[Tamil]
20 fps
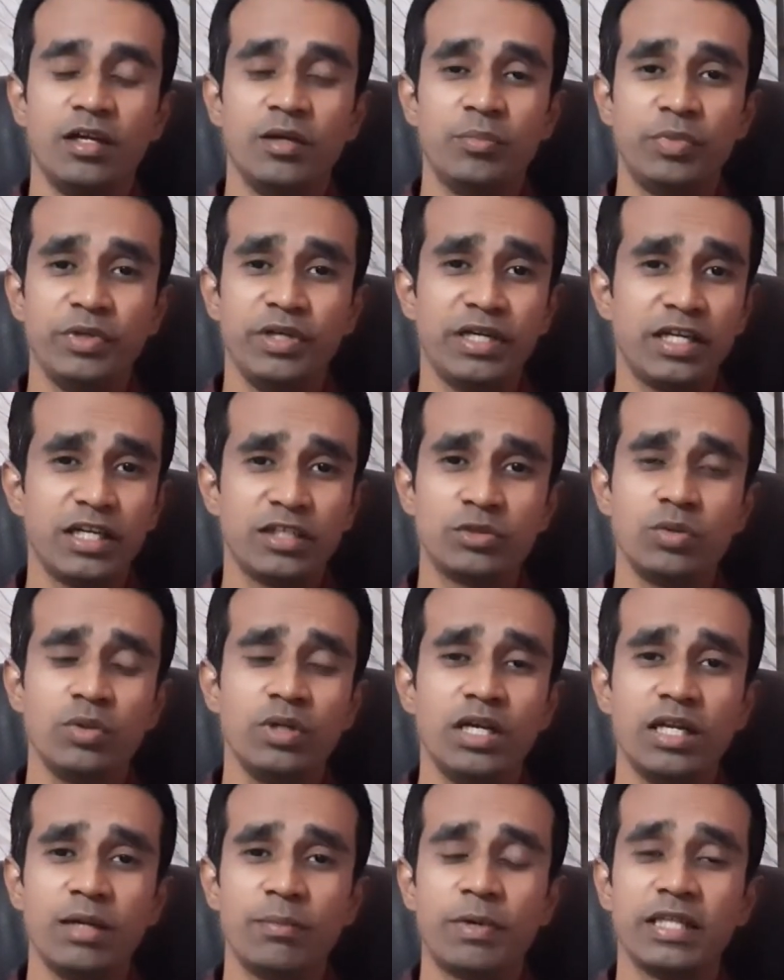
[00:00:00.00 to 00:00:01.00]
இன்றைய
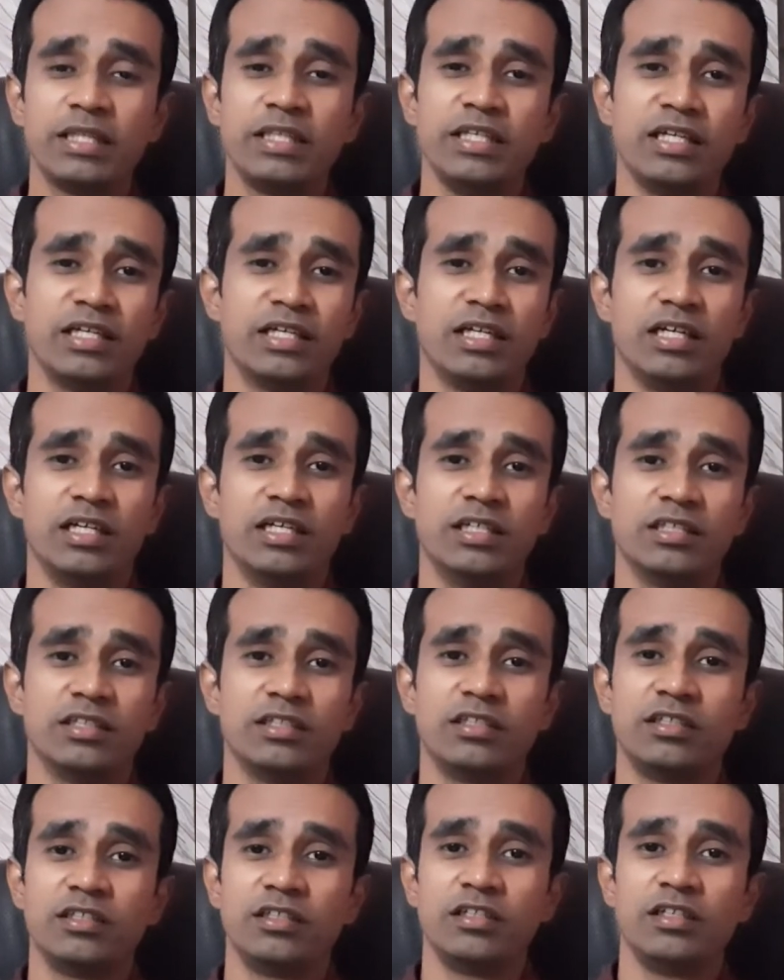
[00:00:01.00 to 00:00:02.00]
சூழலில் பார்த்தீங்கன்னா
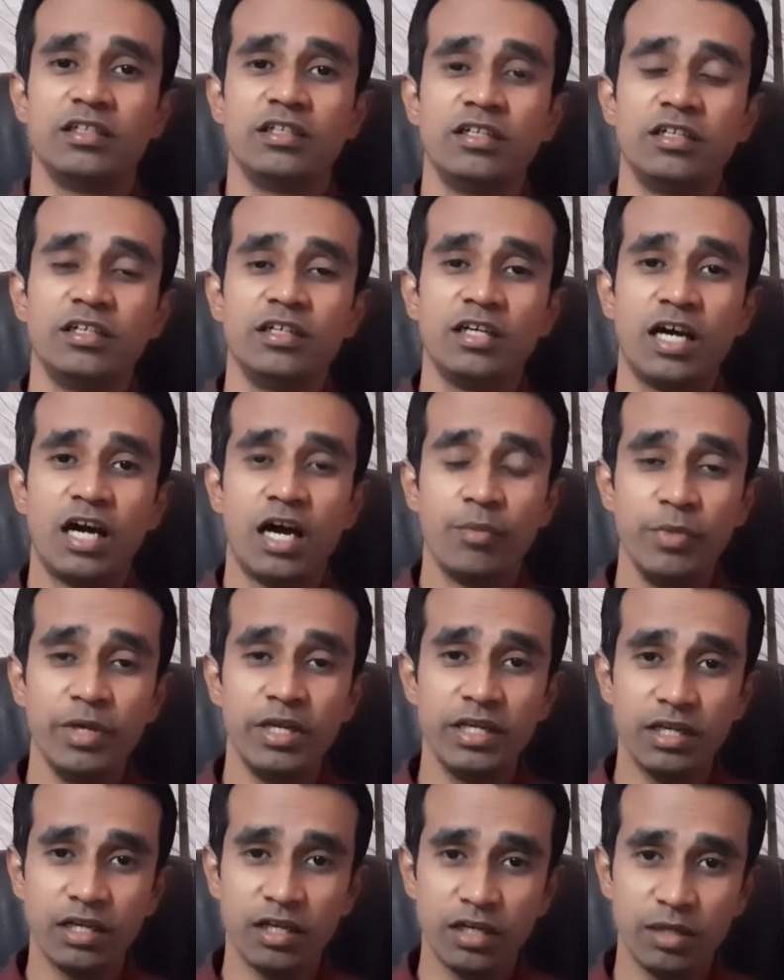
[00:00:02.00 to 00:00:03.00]

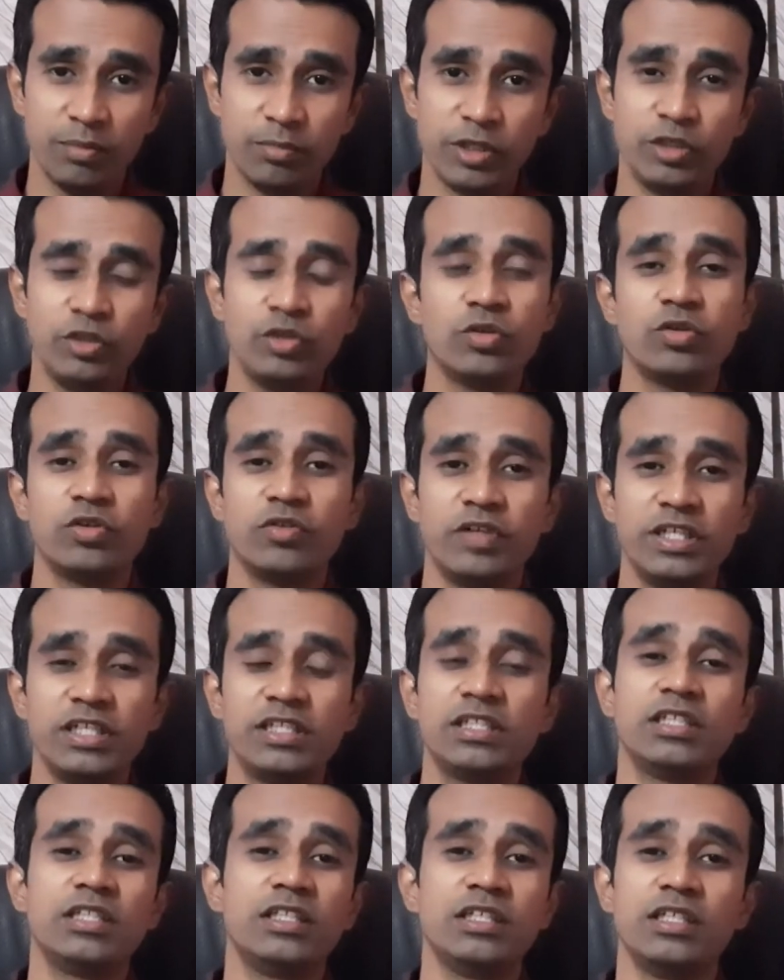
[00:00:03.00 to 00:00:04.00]
அமெரிக்காவில் மட்டும்
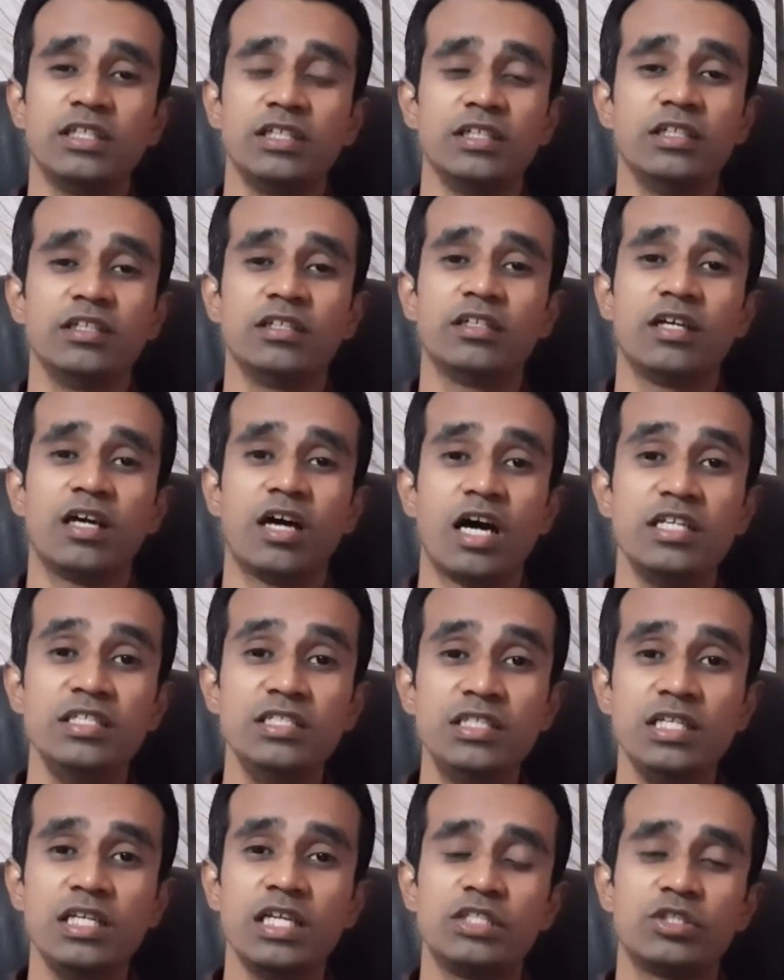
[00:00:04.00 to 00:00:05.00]
வருஷத்துக்கு
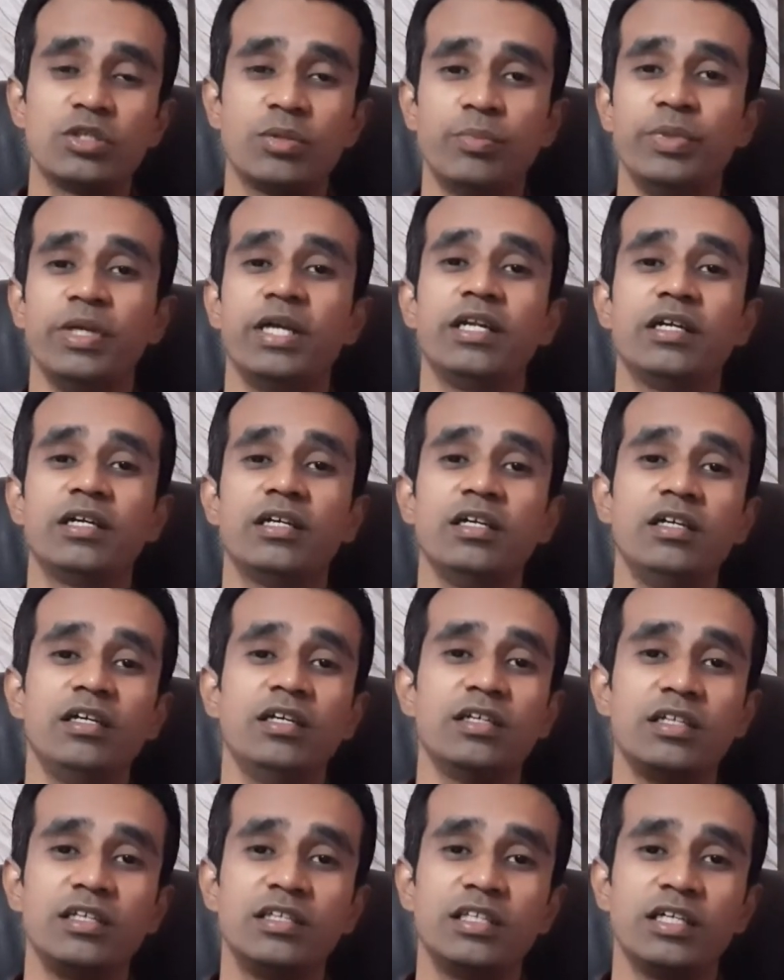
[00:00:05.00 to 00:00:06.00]
அஞ்சு லட்சம் பேருக்கு
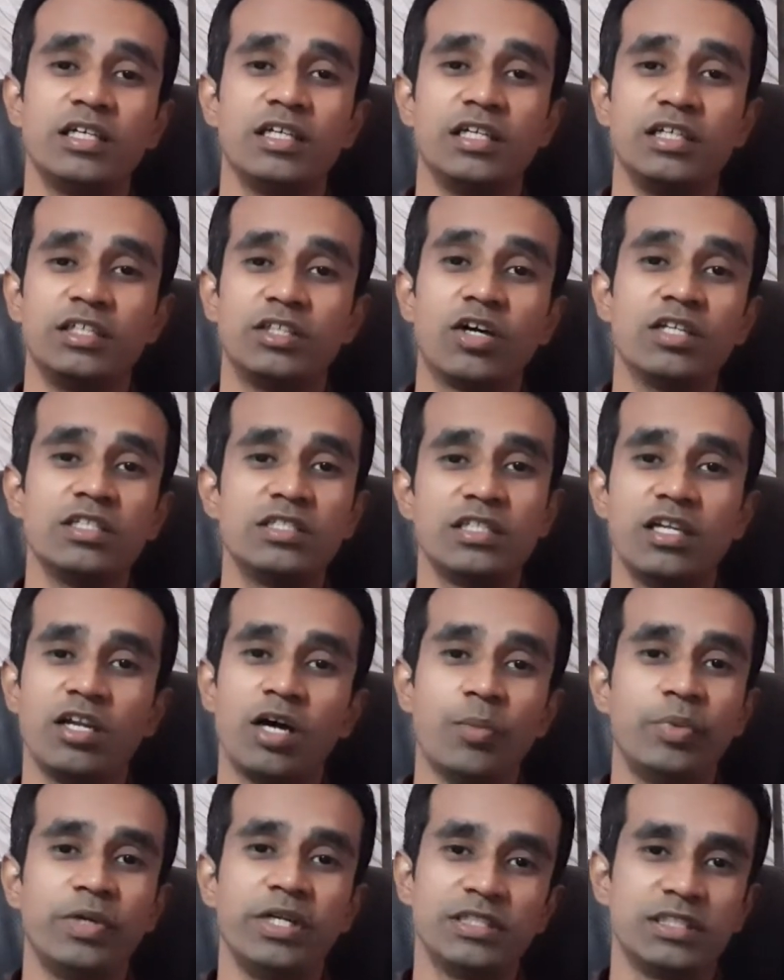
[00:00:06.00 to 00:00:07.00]
இந்த டான்சில்
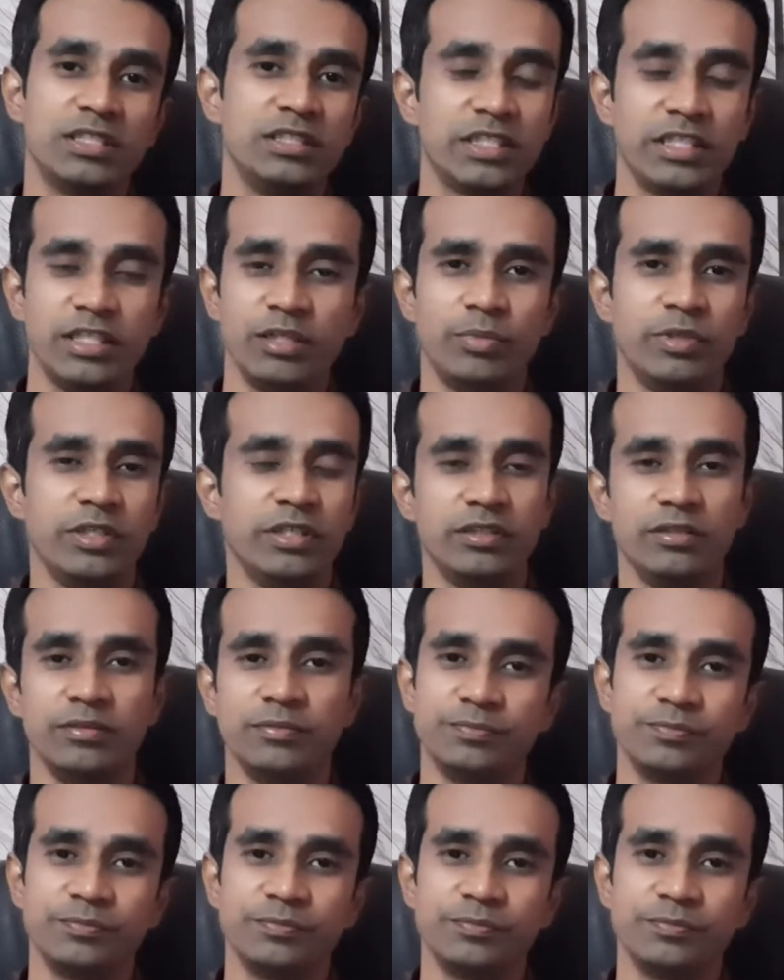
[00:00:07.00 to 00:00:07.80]
ஆப்ரேஷன் செய்யப்படுது